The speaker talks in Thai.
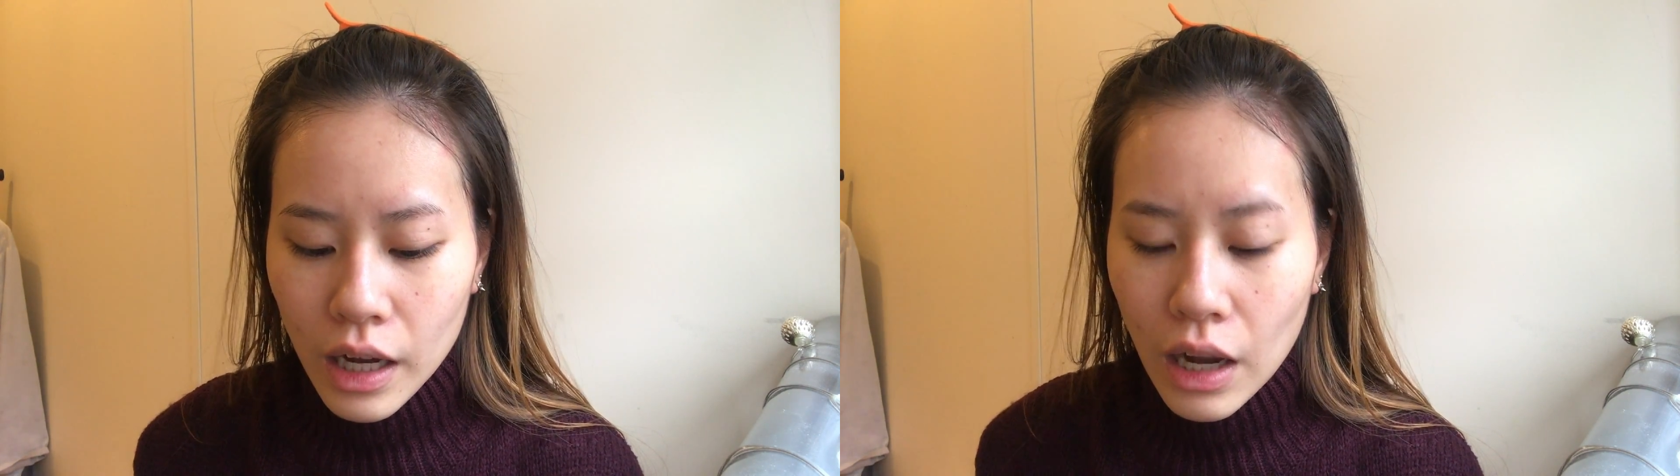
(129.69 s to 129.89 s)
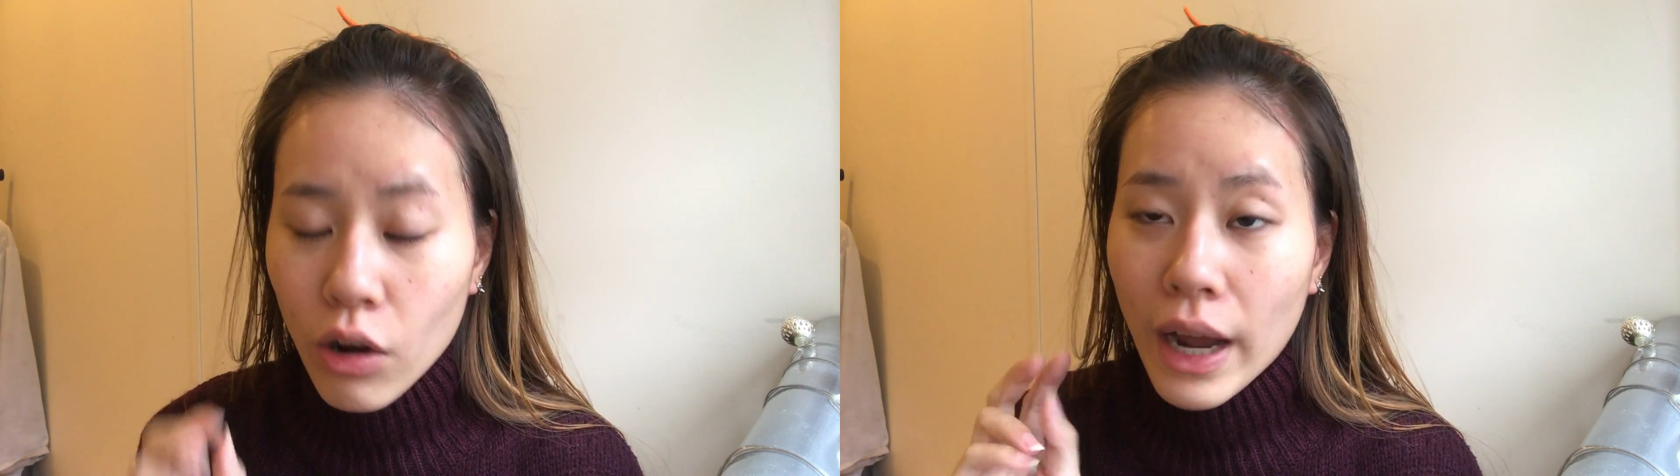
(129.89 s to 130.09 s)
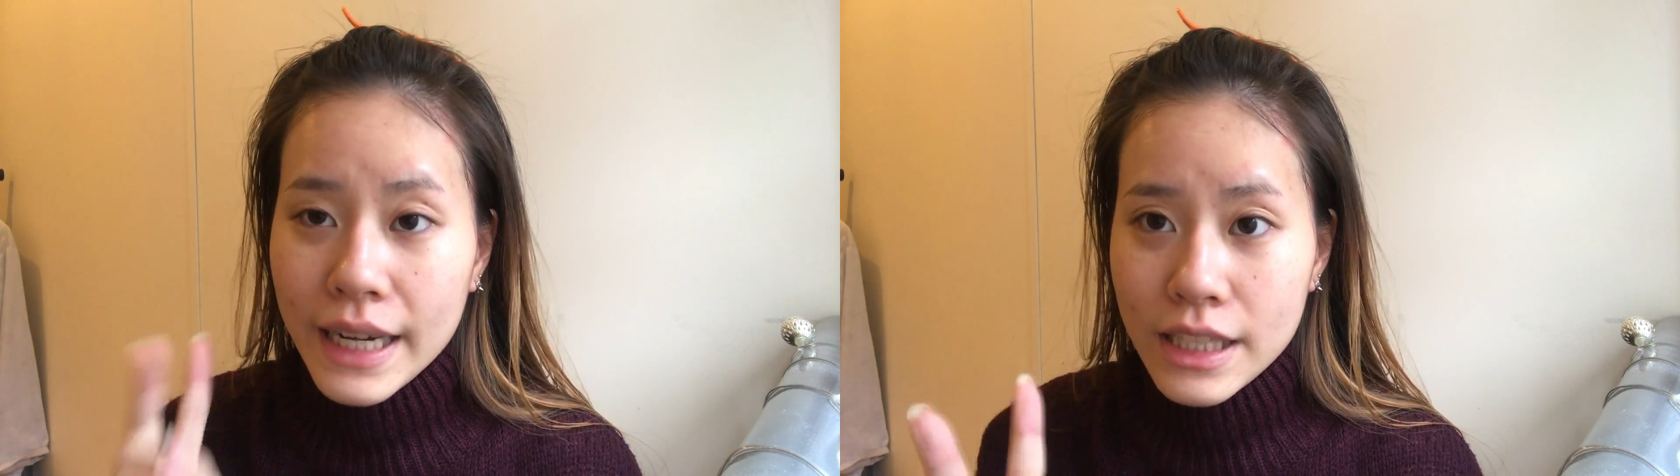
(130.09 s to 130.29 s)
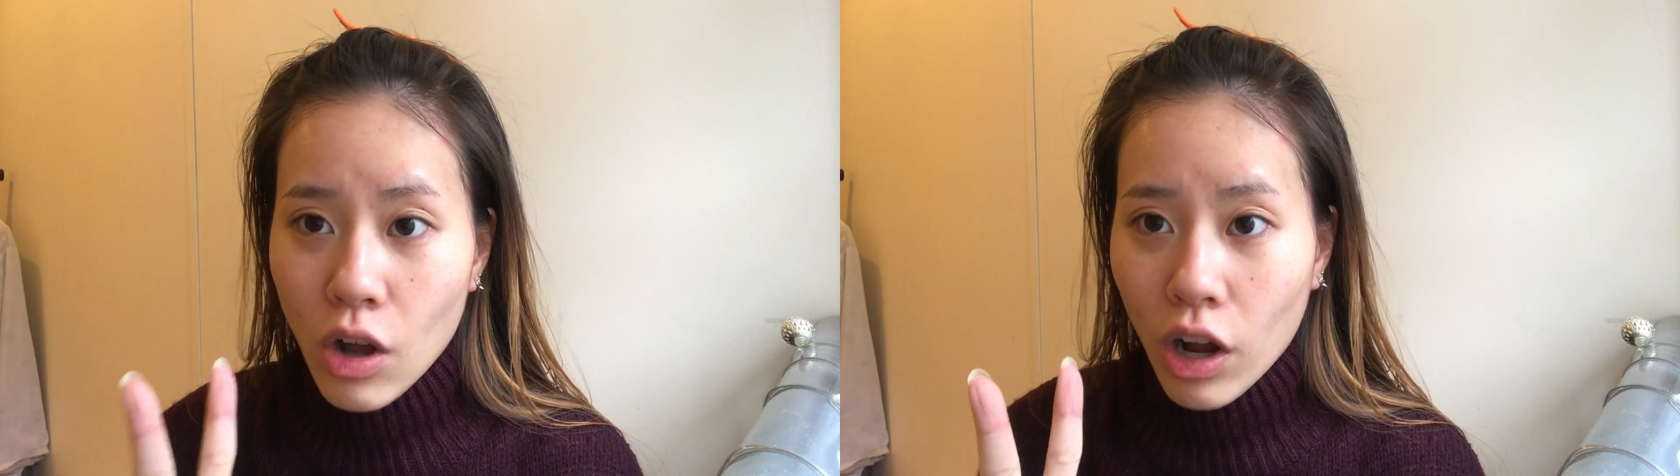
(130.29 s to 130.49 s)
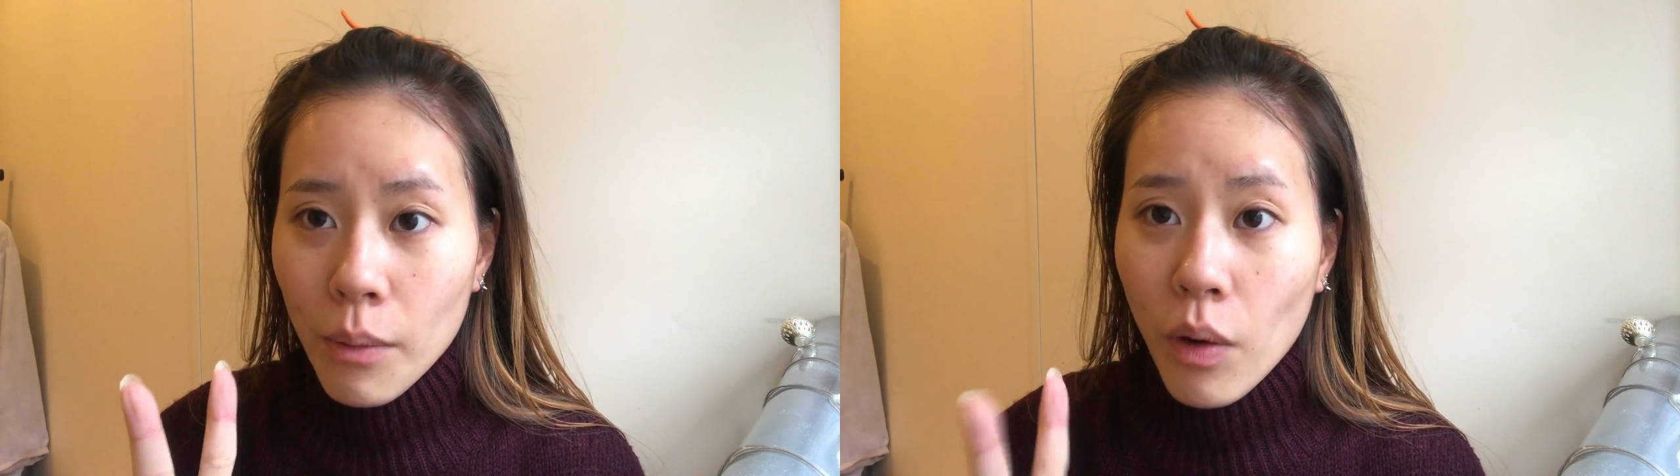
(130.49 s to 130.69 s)
แล้วอันที่
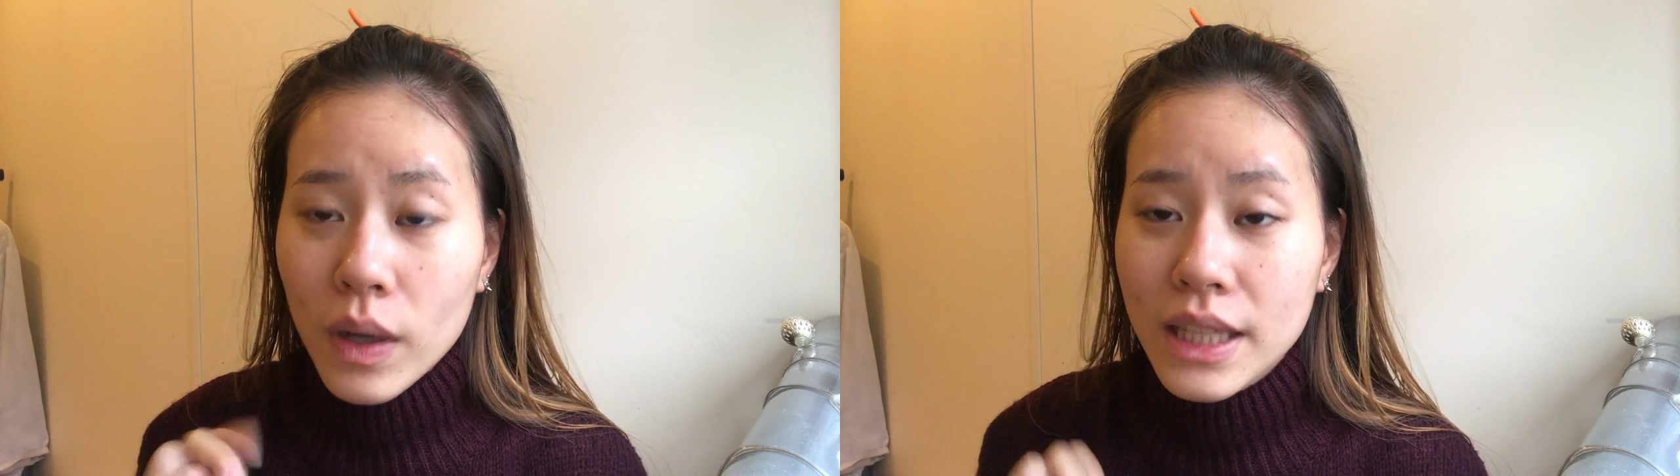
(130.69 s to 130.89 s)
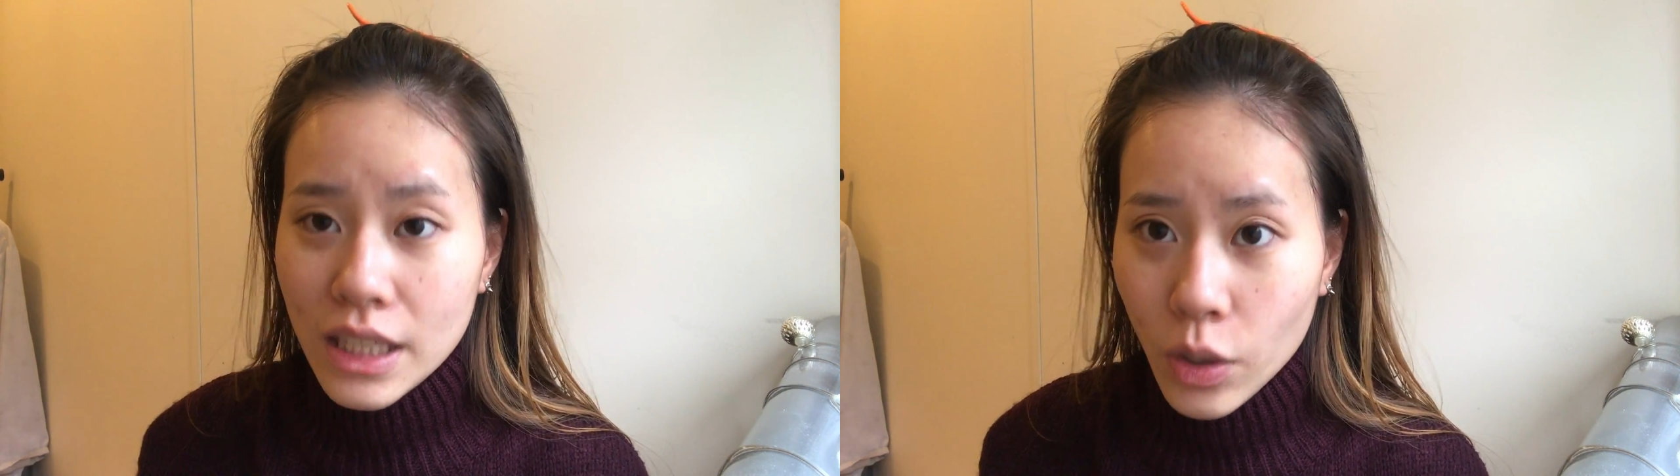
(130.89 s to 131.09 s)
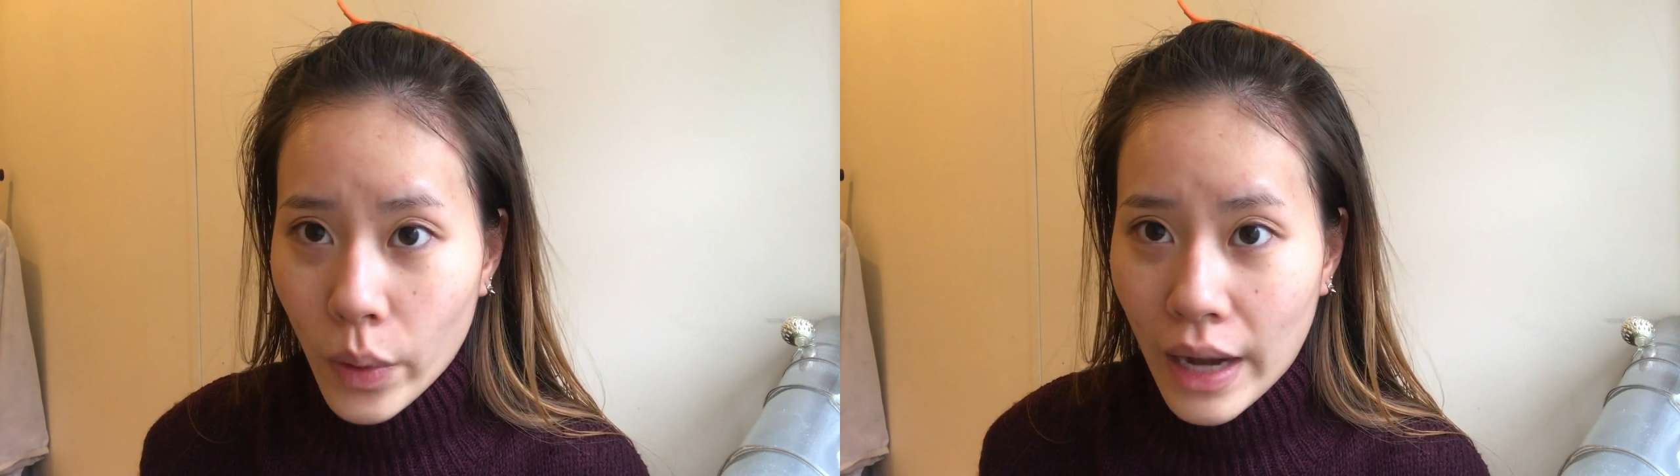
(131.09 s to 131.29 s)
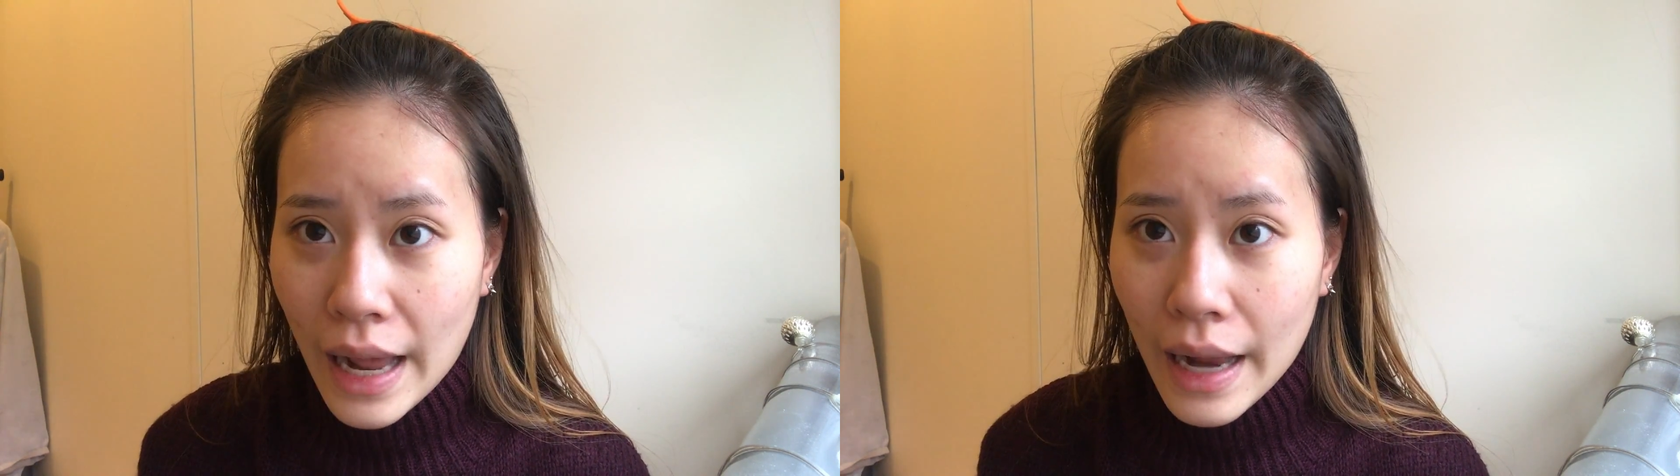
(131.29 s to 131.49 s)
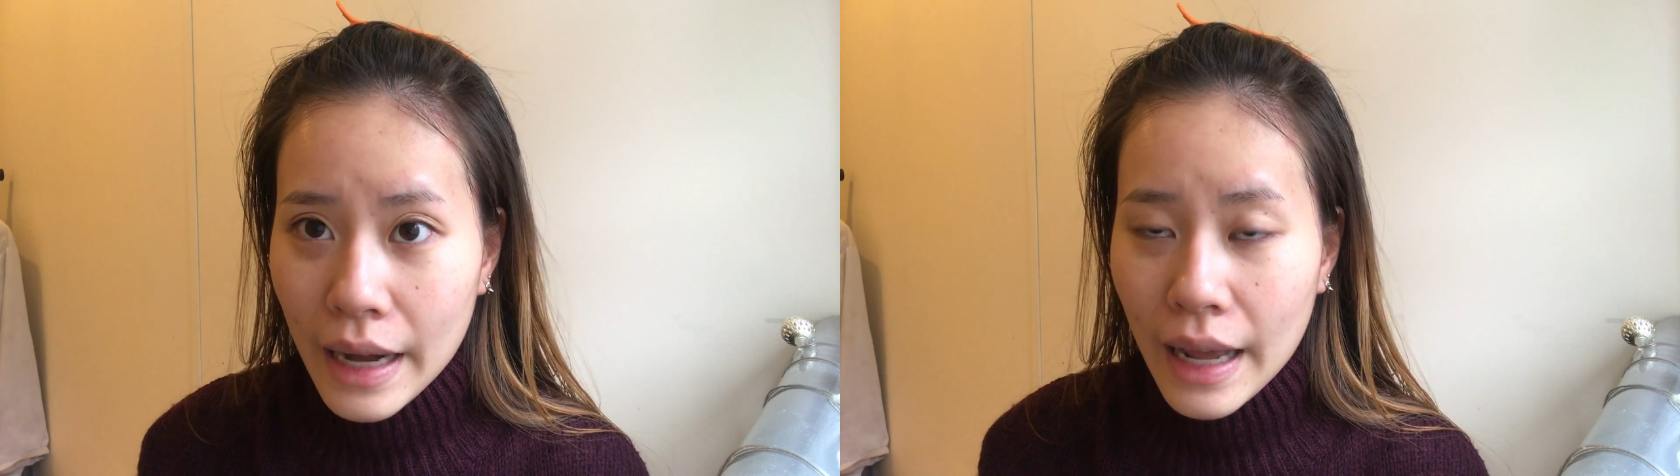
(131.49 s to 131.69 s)
2เขาบอกว่าติดทน
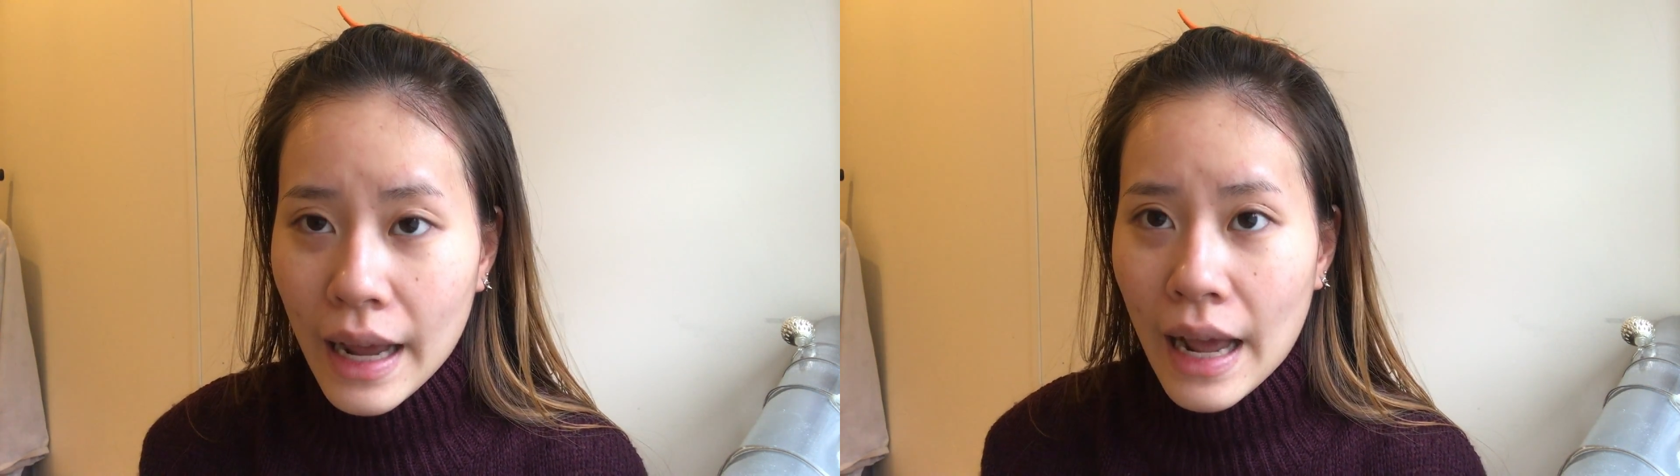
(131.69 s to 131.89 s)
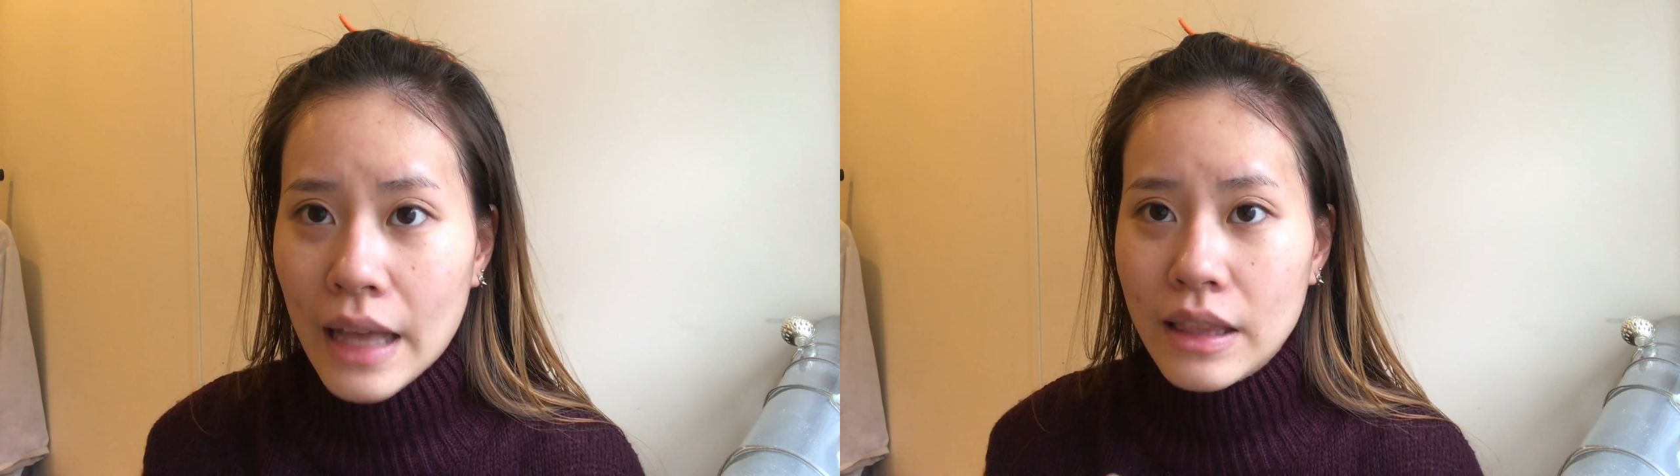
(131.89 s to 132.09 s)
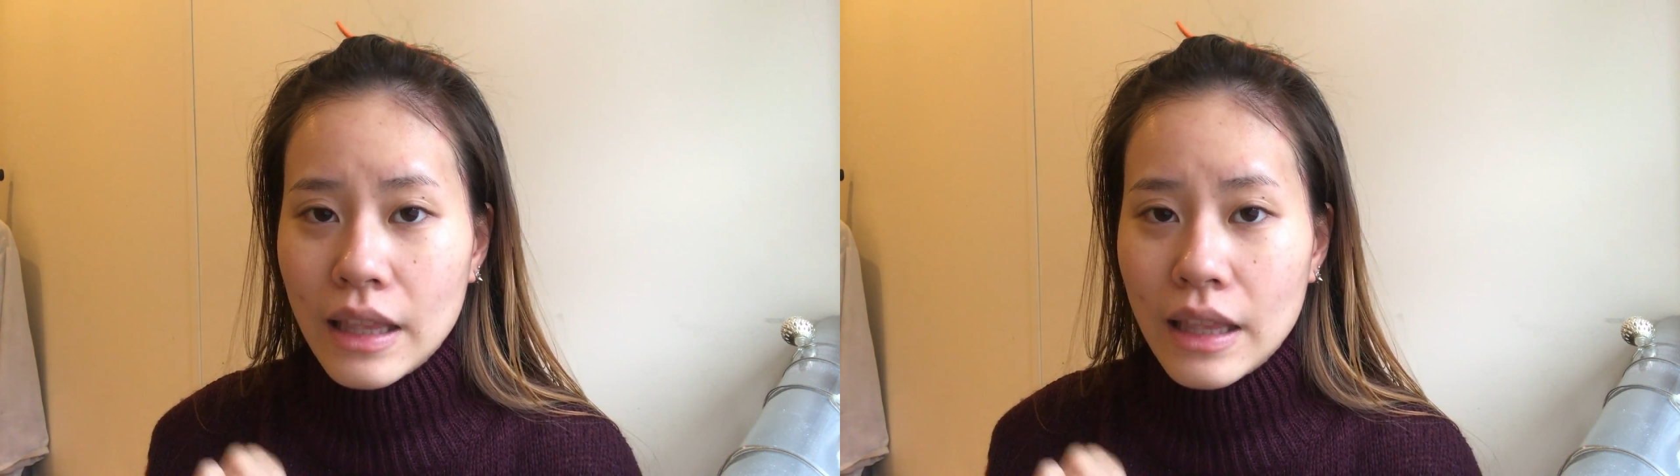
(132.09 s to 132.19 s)
นานนะคะ